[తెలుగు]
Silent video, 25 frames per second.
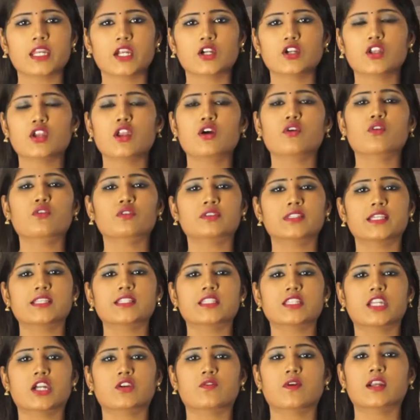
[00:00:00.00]
రెండులో
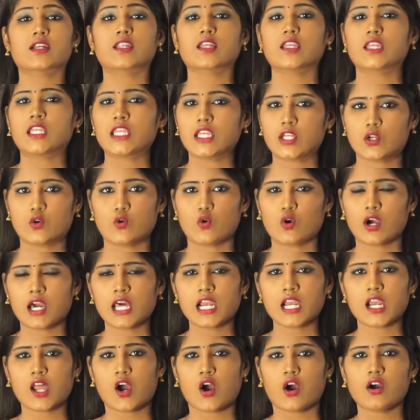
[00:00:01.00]
గుర్తించినటువంటి ఈ
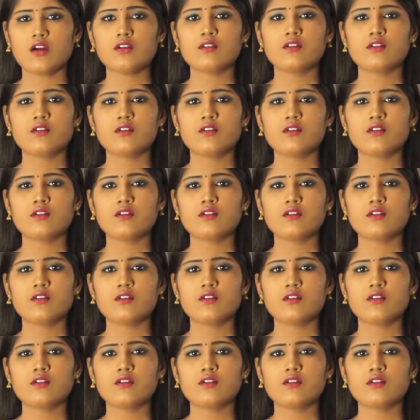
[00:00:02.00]
గుహల్లో